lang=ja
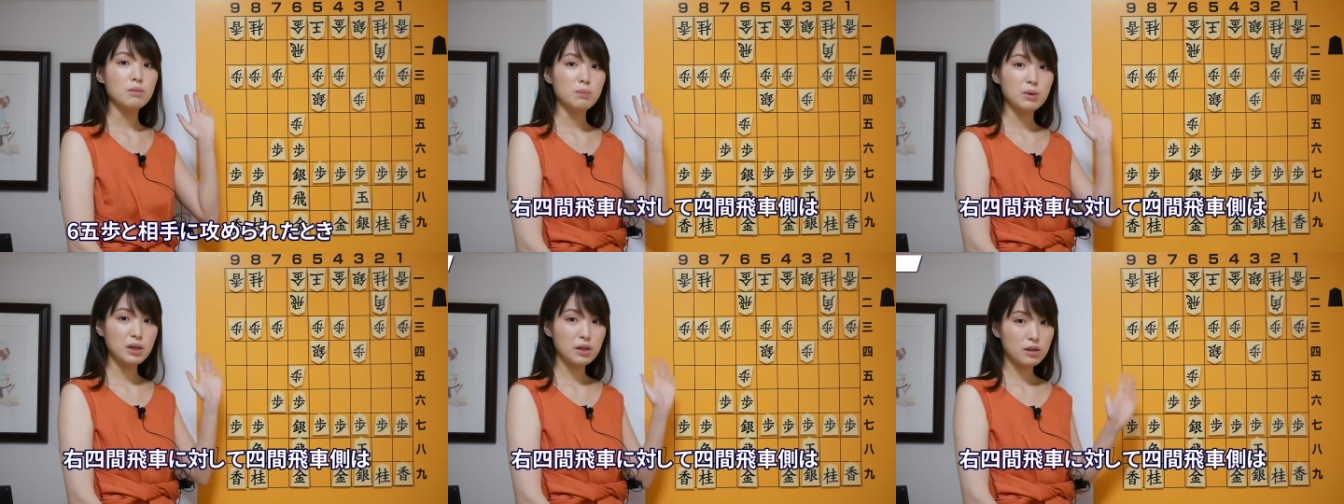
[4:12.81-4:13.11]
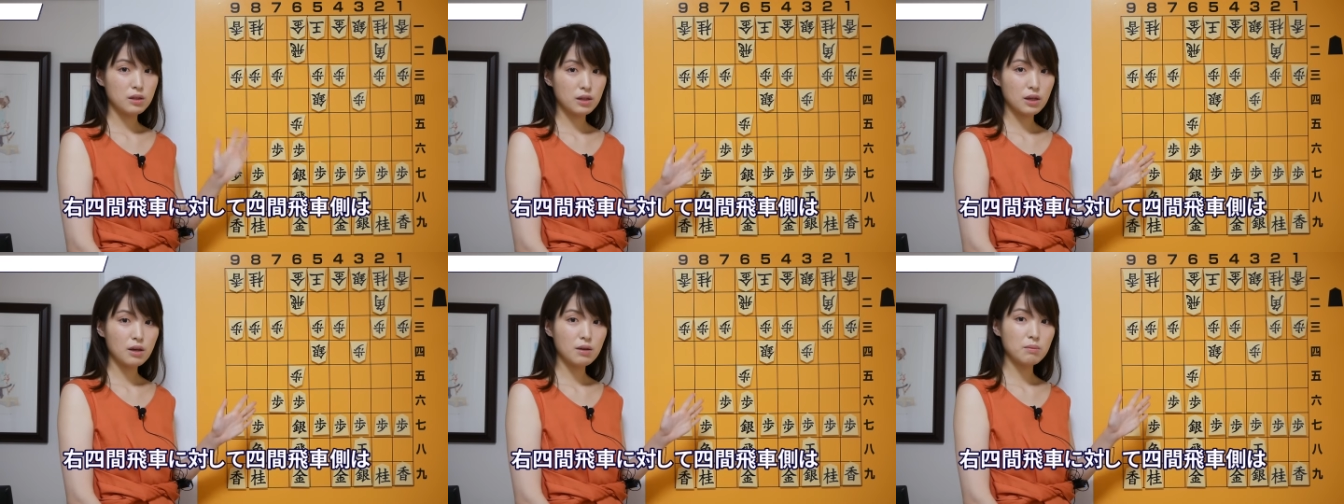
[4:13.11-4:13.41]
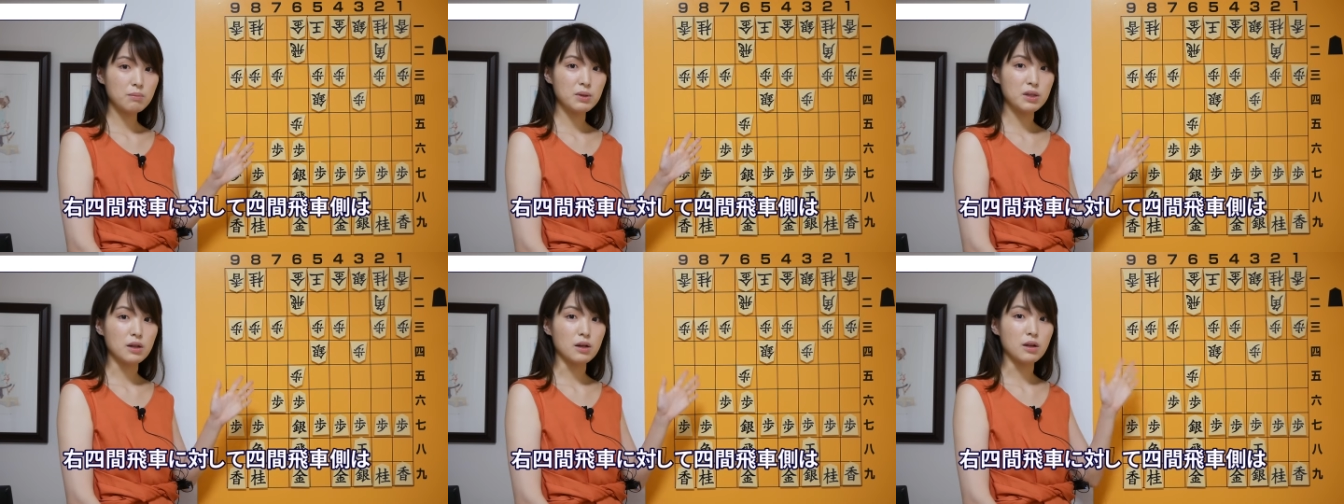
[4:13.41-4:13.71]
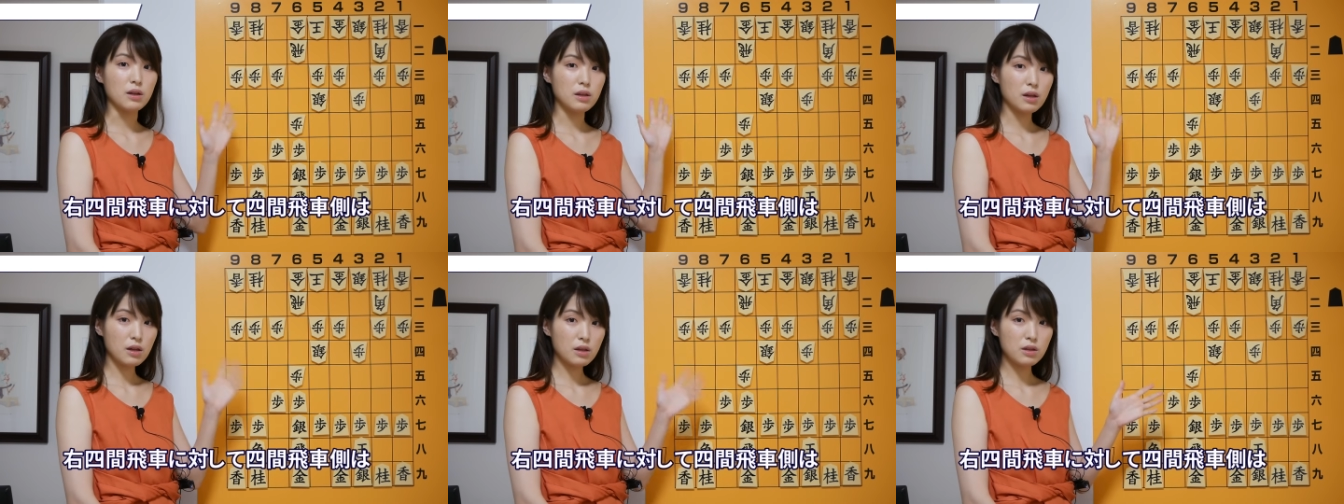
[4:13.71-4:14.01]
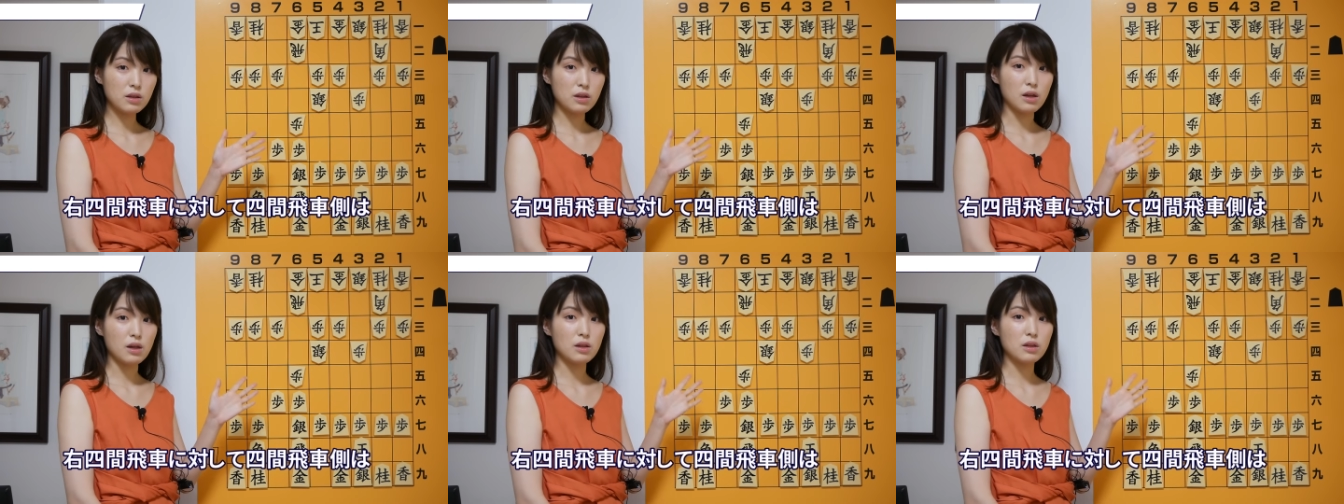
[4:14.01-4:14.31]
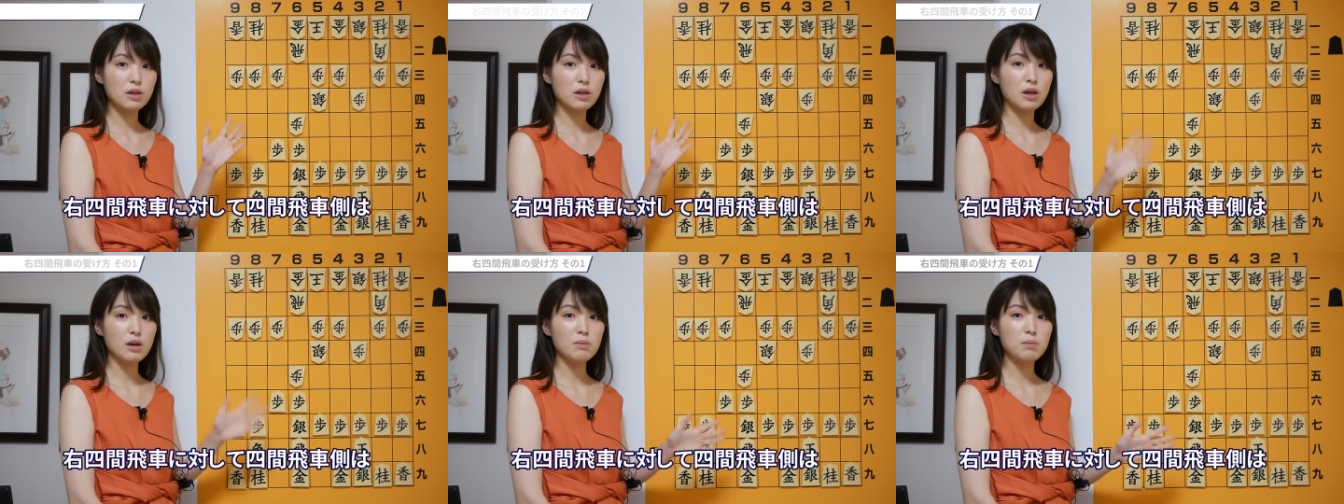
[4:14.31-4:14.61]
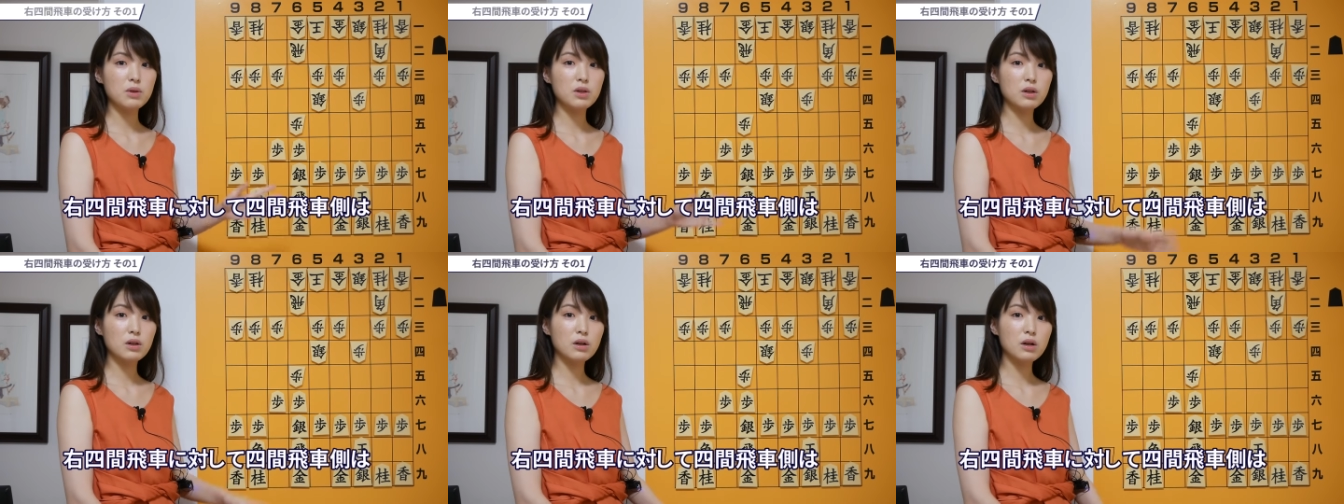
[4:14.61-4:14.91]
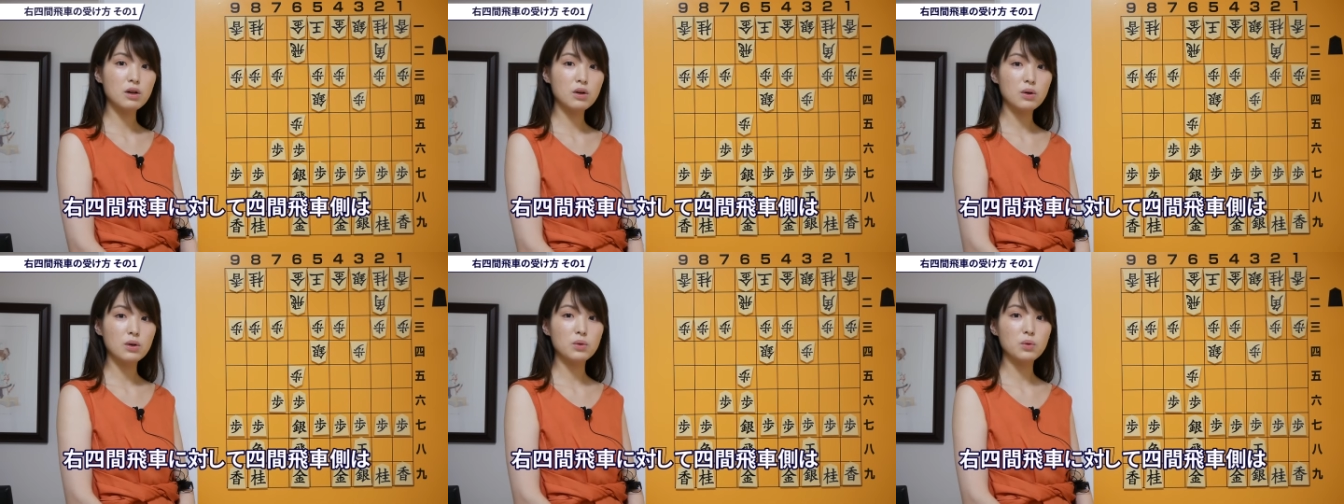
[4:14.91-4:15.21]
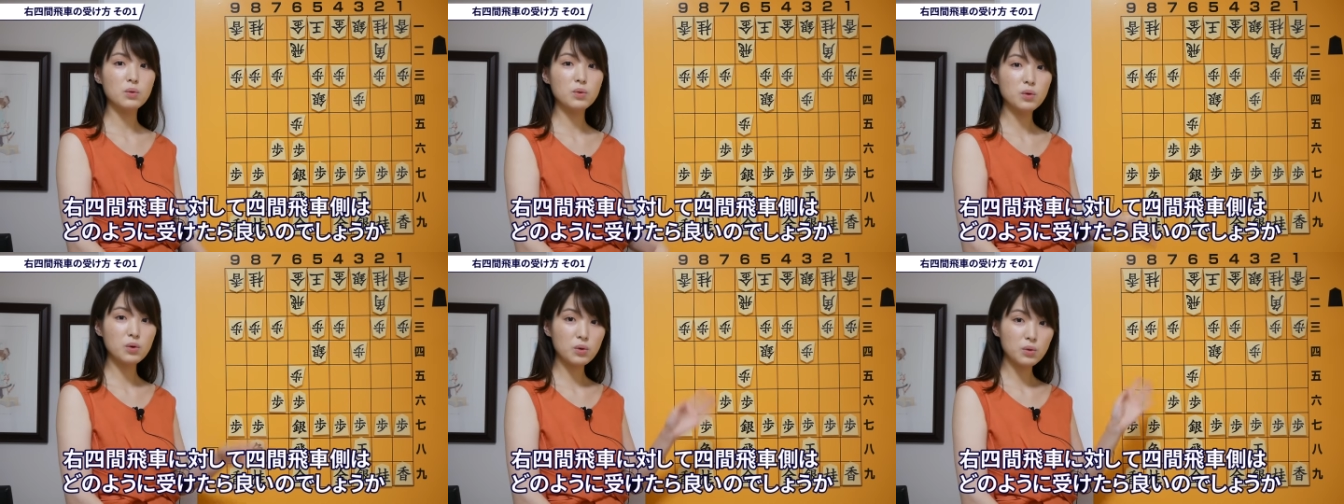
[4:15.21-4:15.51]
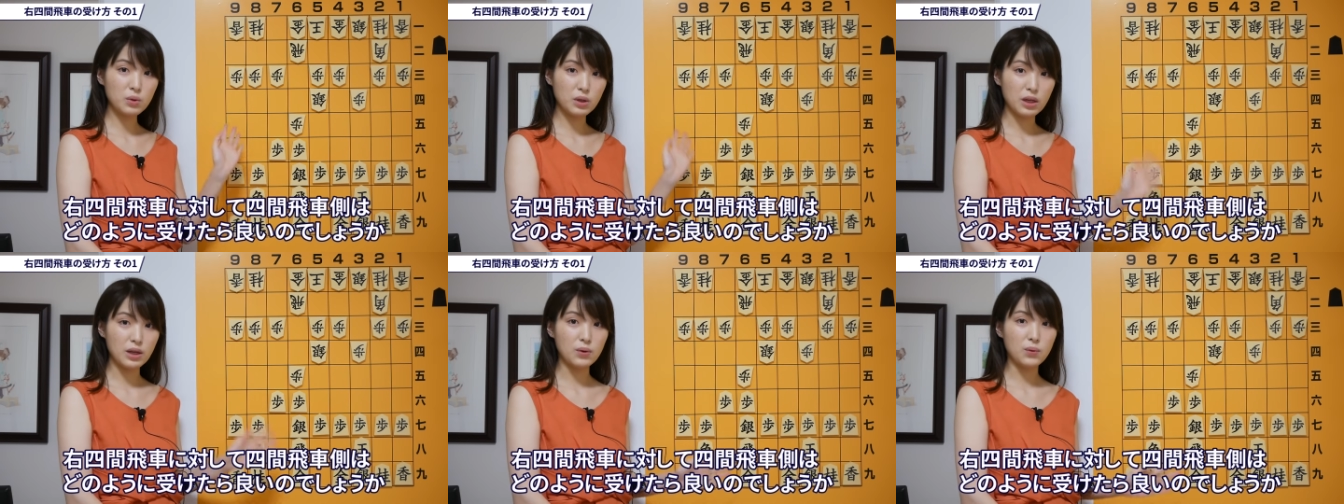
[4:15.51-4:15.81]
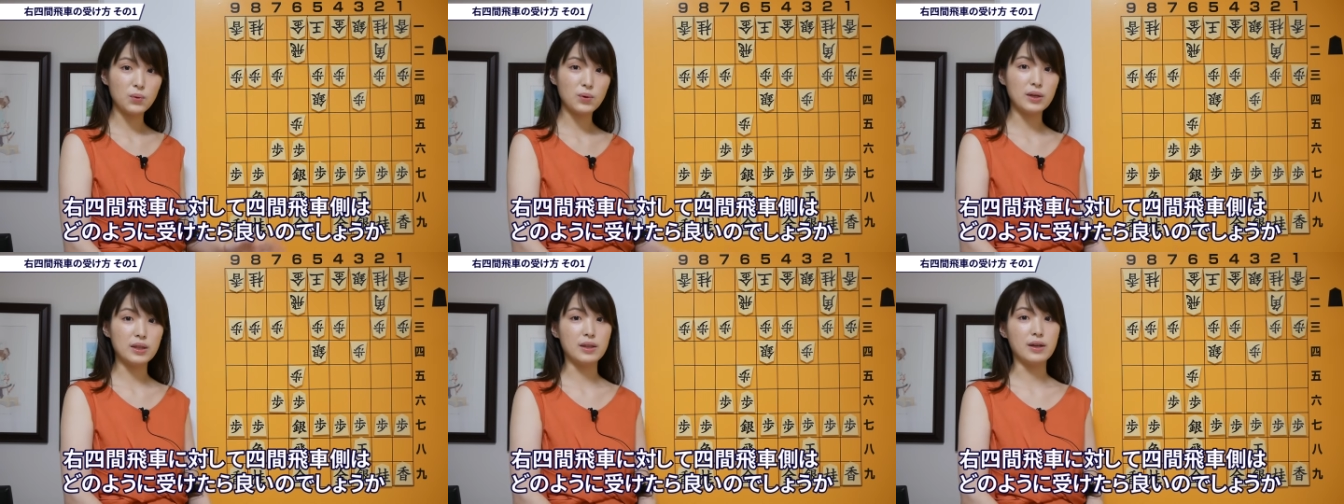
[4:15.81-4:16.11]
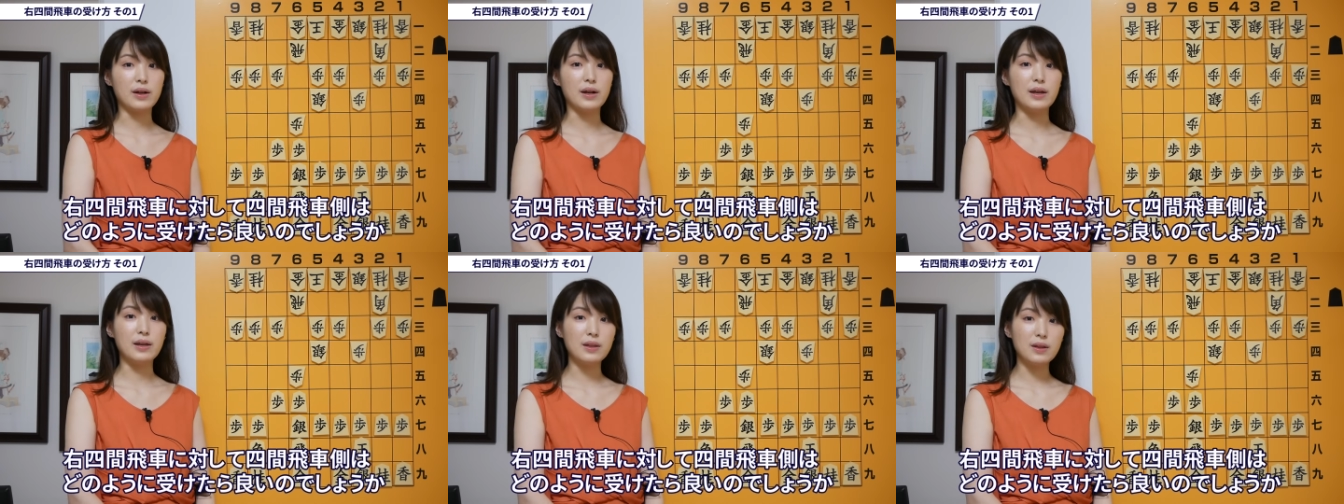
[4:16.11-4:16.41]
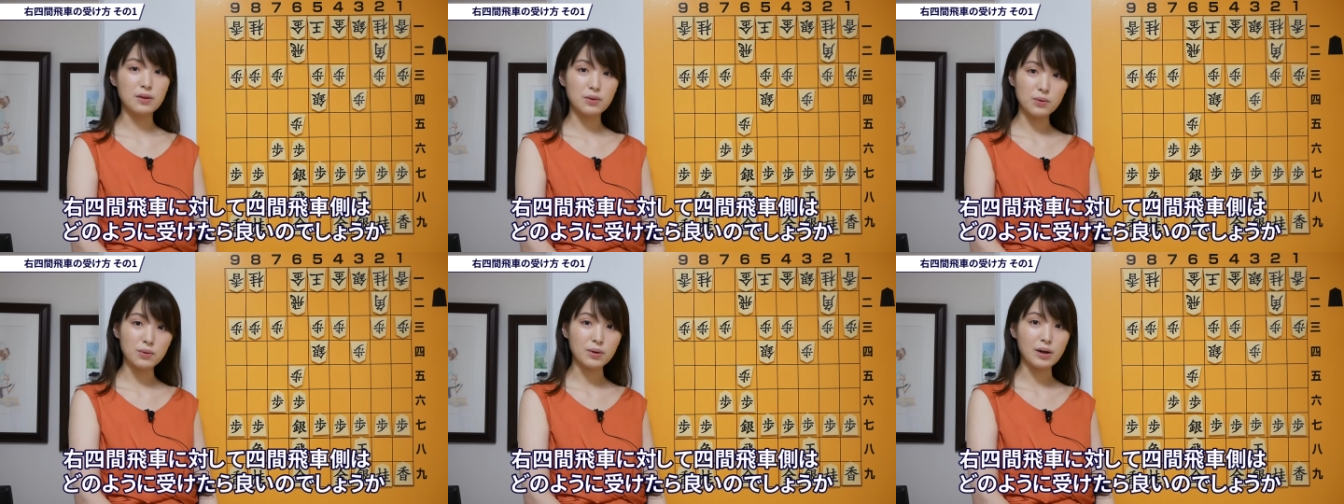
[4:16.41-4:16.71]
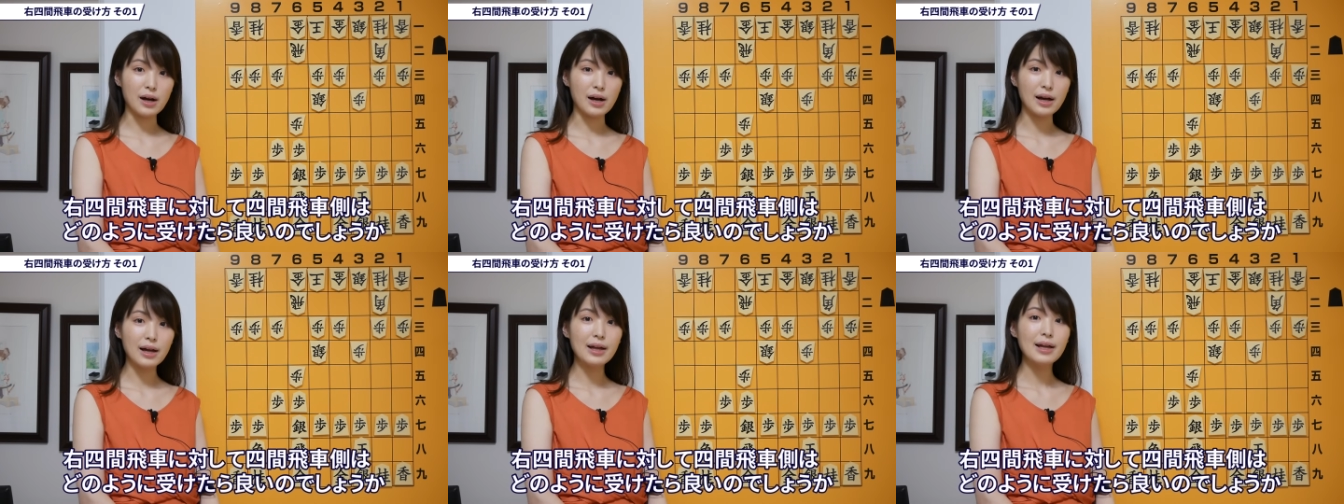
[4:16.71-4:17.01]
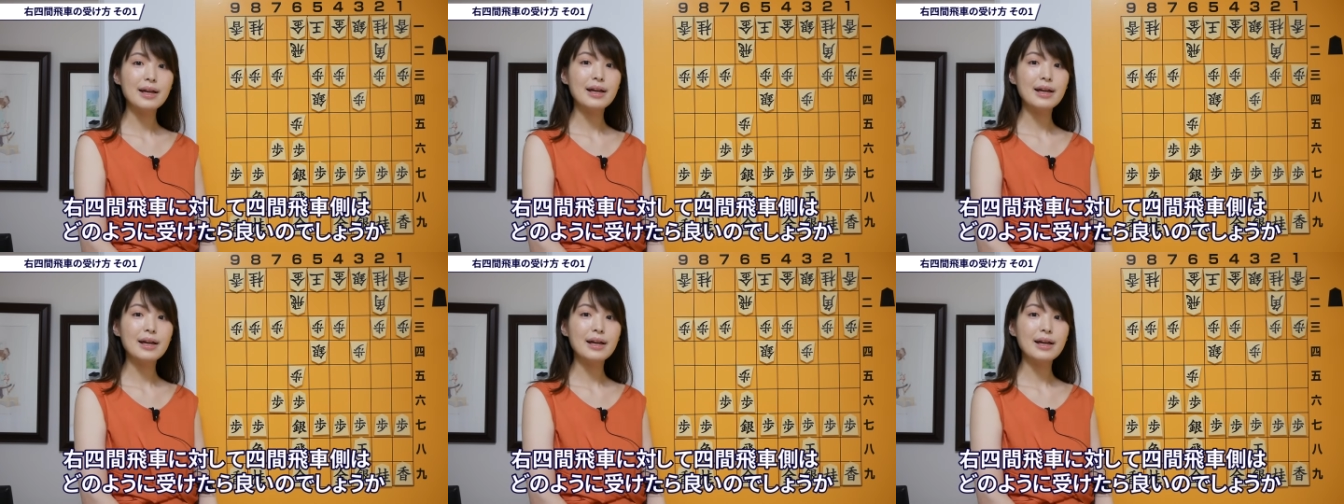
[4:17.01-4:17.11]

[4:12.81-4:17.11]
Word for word: 右四間飛車に対して四間飛車側はどのように受けたらいいんでしょうか。